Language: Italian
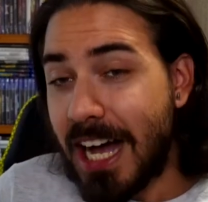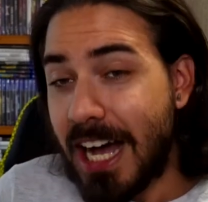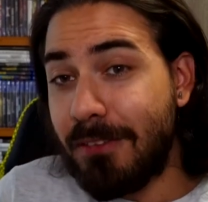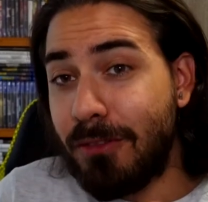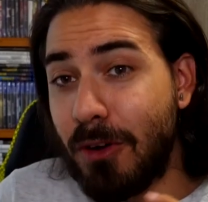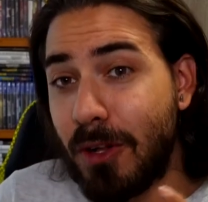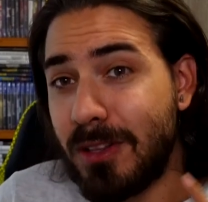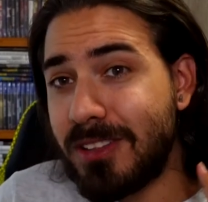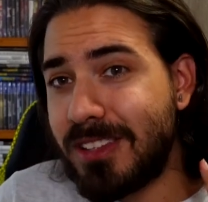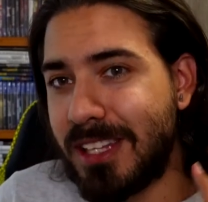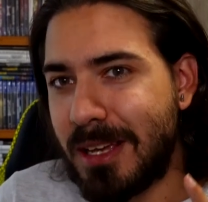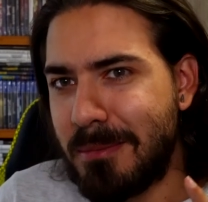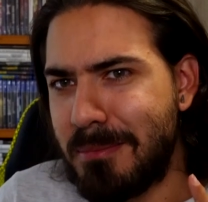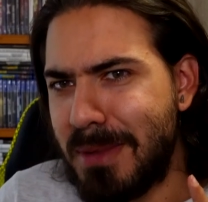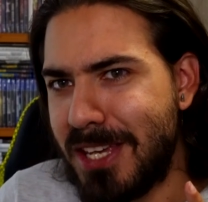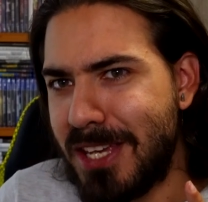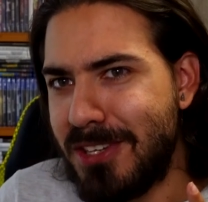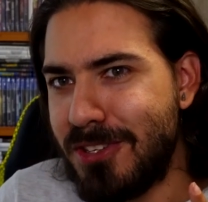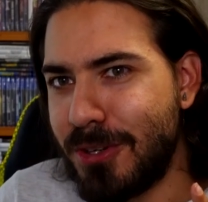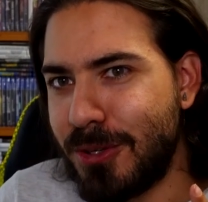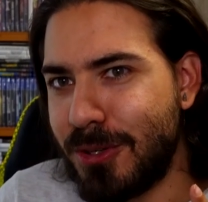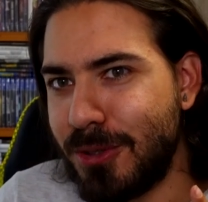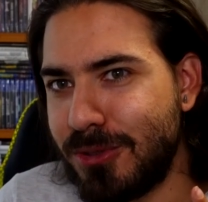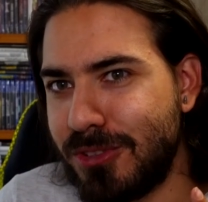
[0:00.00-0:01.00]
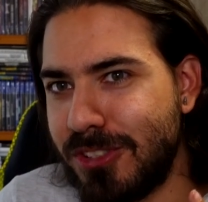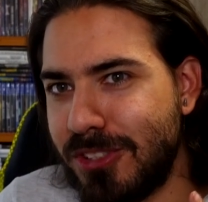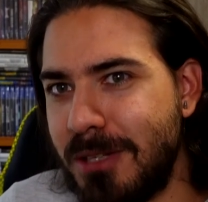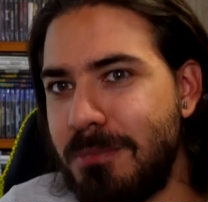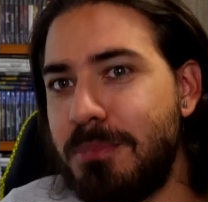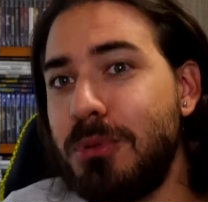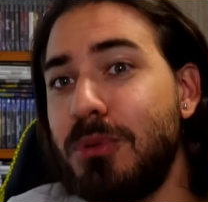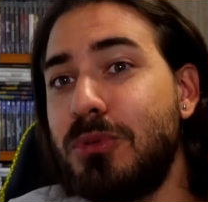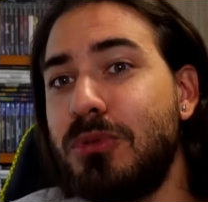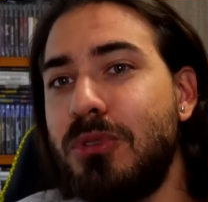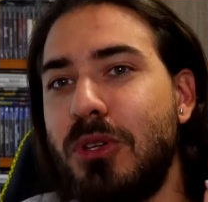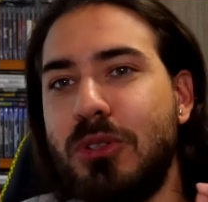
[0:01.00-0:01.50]
A volte è meglio così
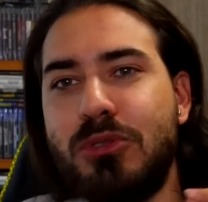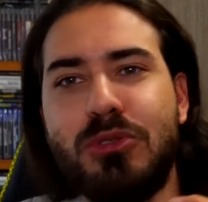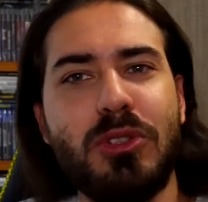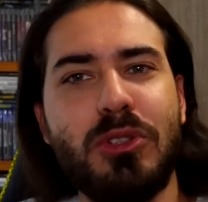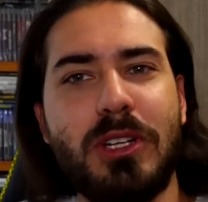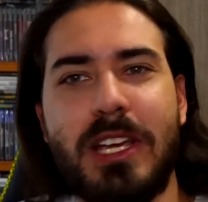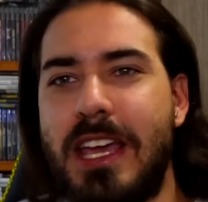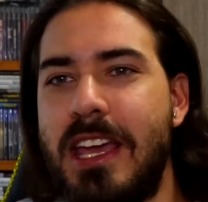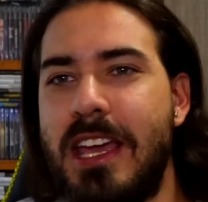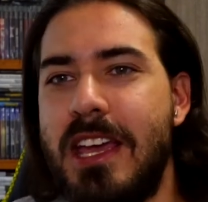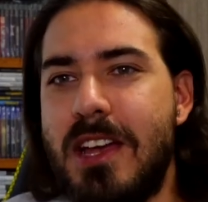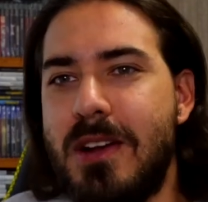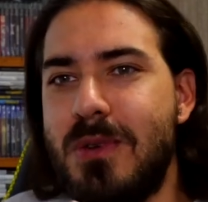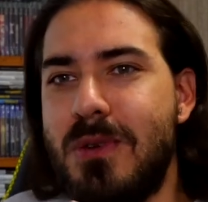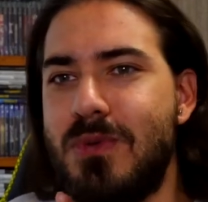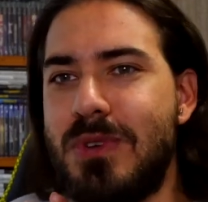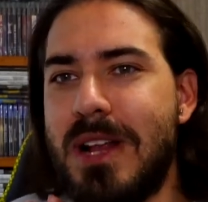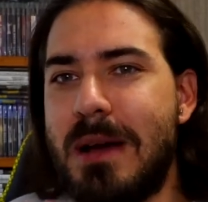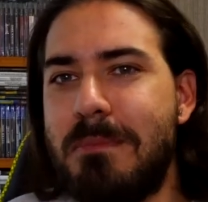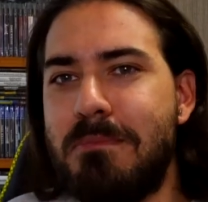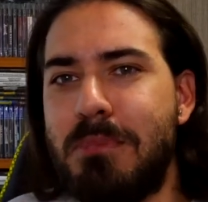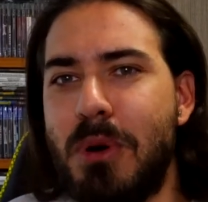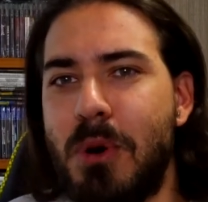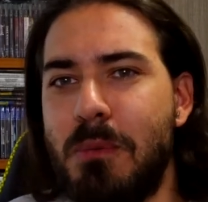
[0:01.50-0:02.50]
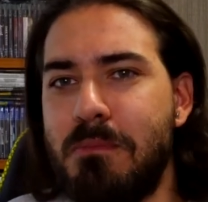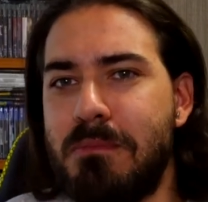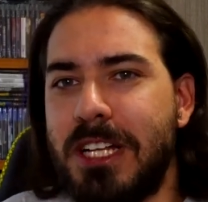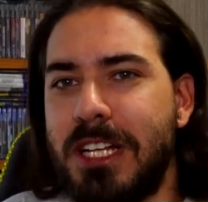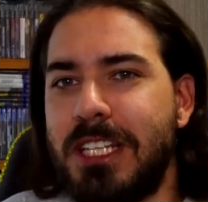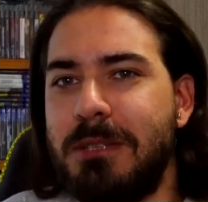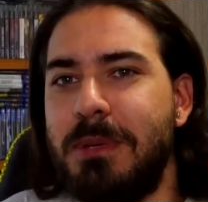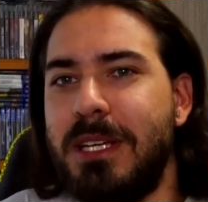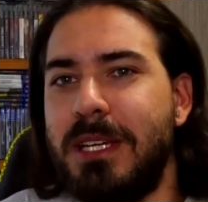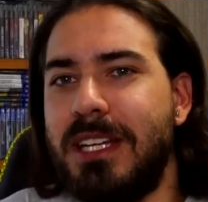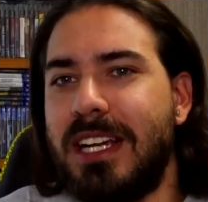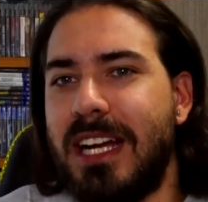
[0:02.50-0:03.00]
piuttosto che una bomba
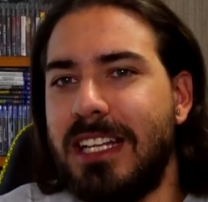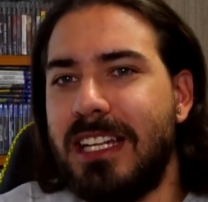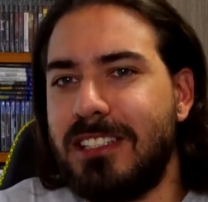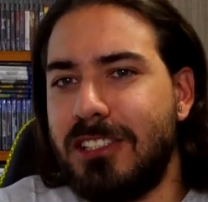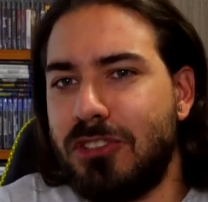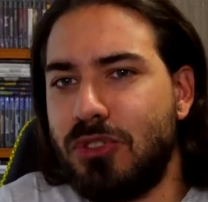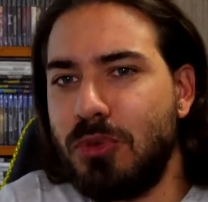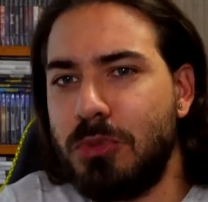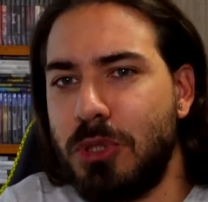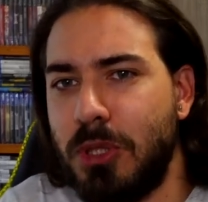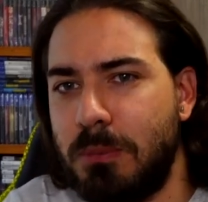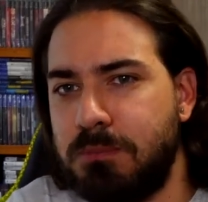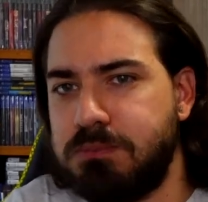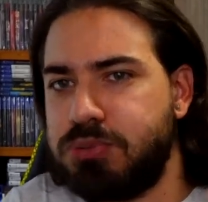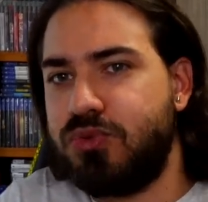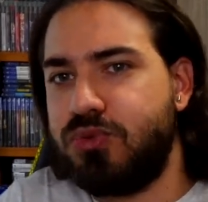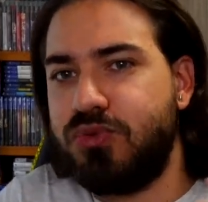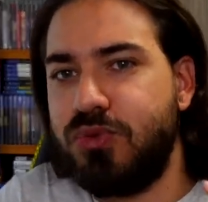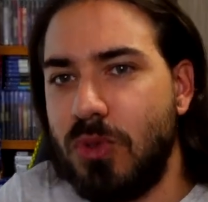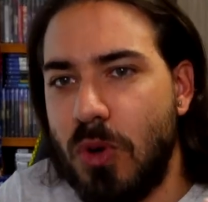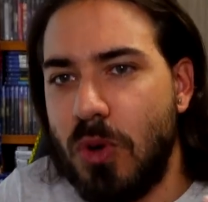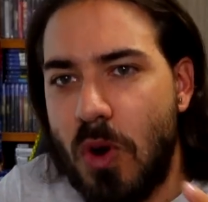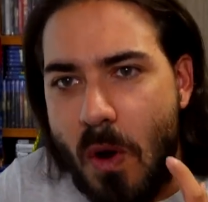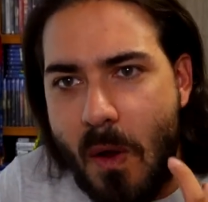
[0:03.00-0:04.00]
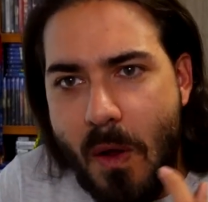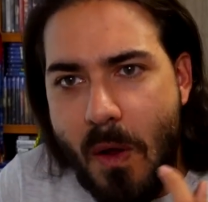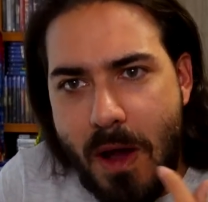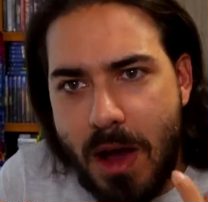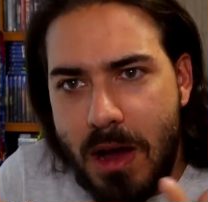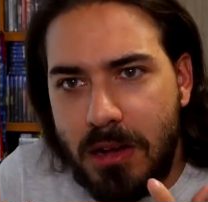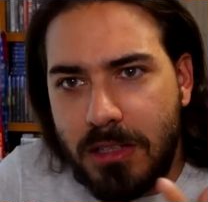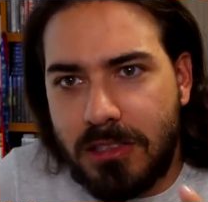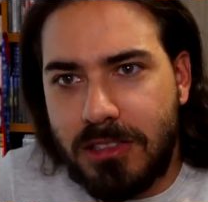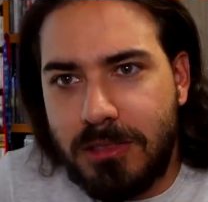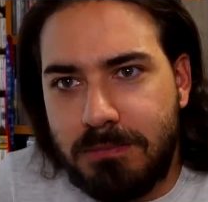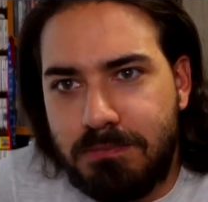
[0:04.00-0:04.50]
di piccante subito pff,
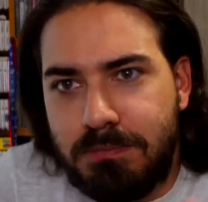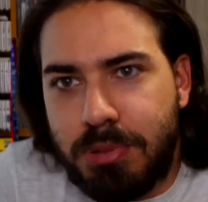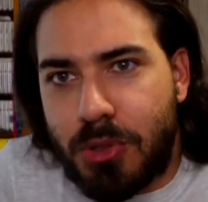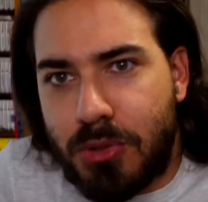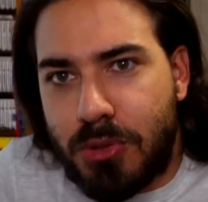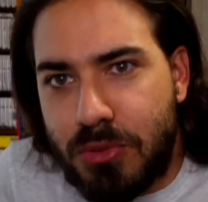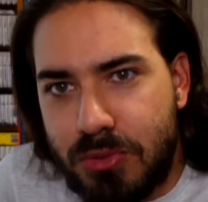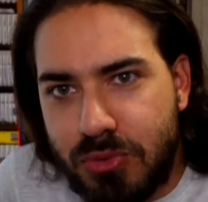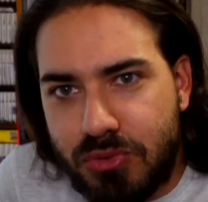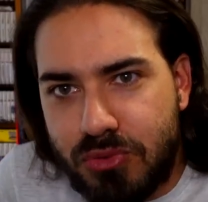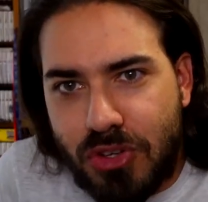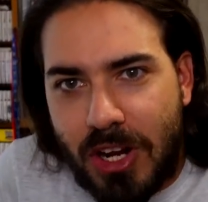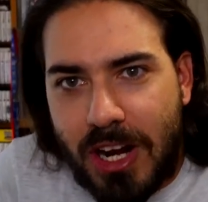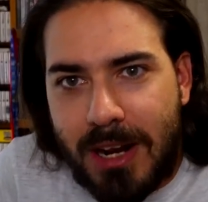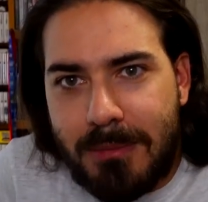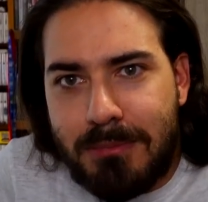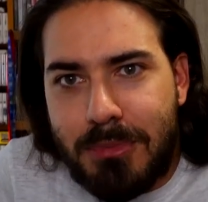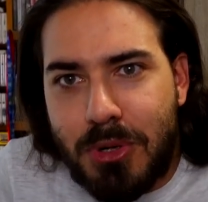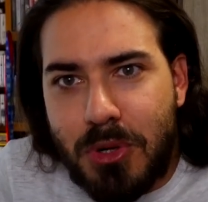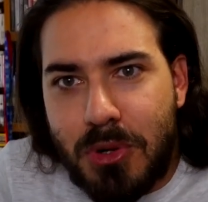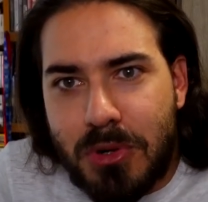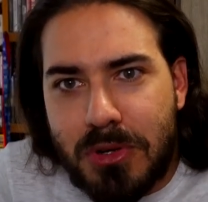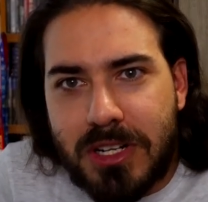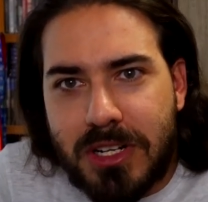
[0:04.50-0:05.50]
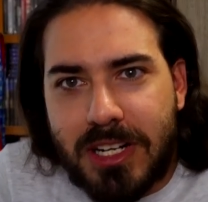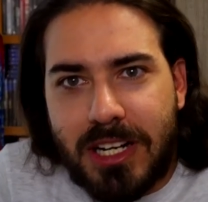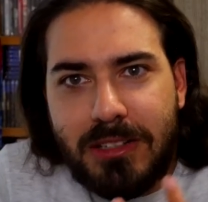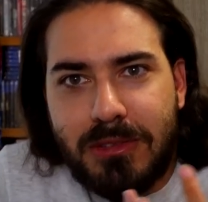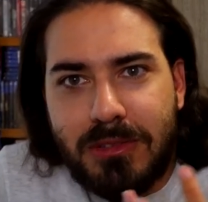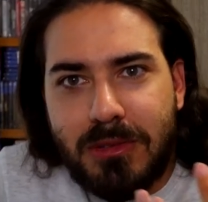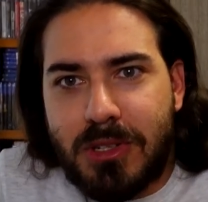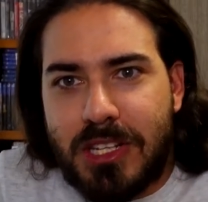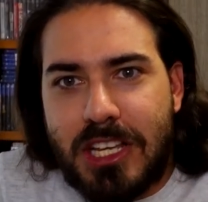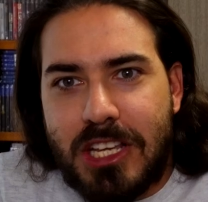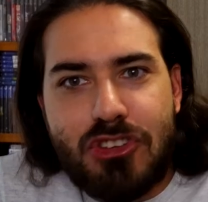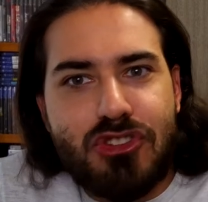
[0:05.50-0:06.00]
uh, ti brucia la bocca,
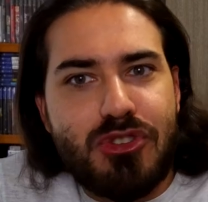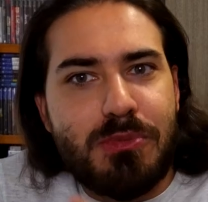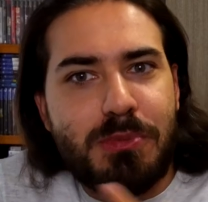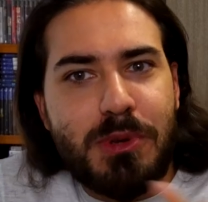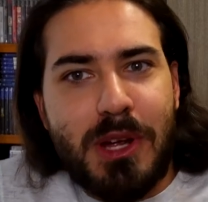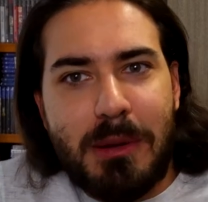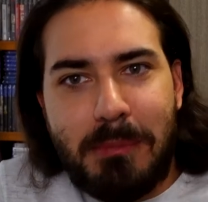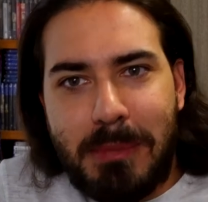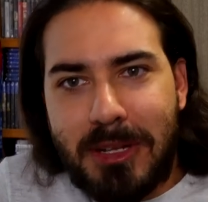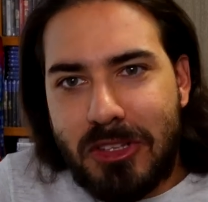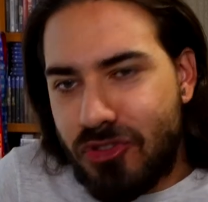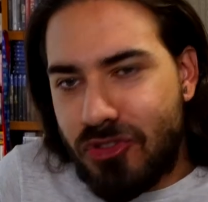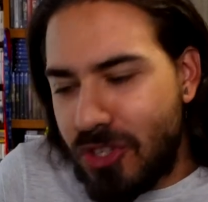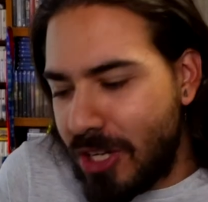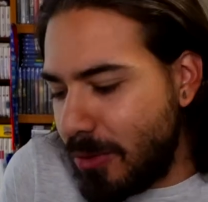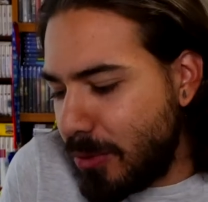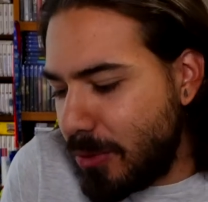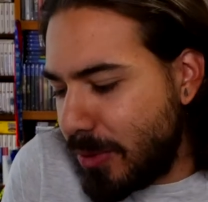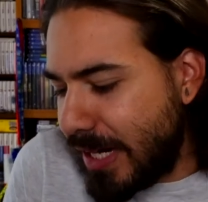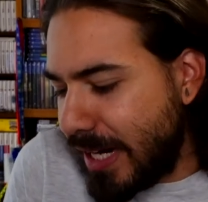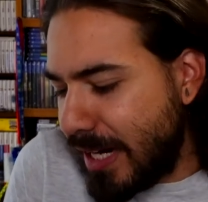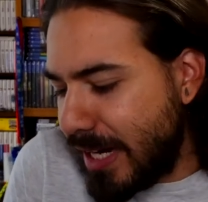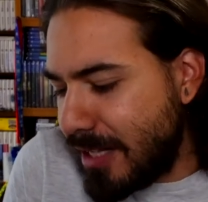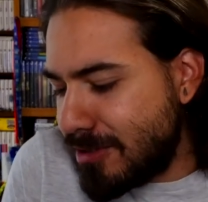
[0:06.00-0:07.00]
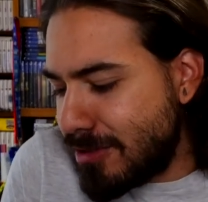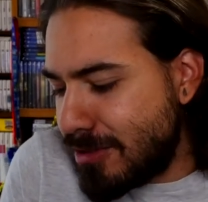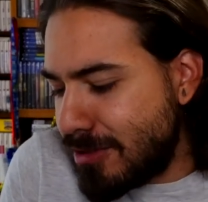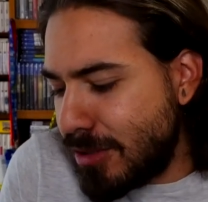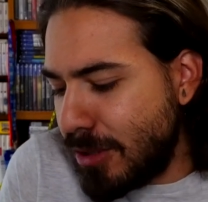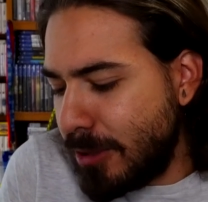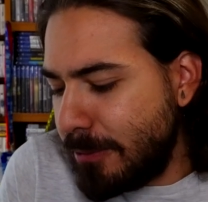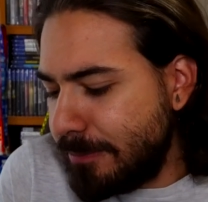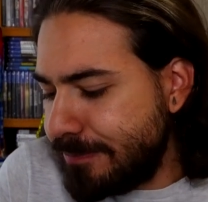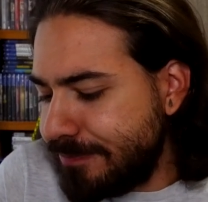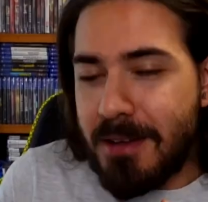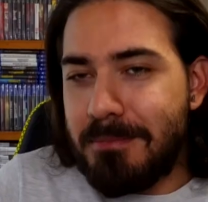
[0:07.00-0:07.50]
non riesci più a mangiare un
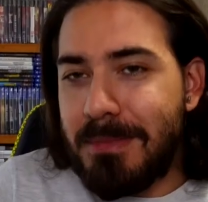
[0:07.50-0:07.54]
cazzo.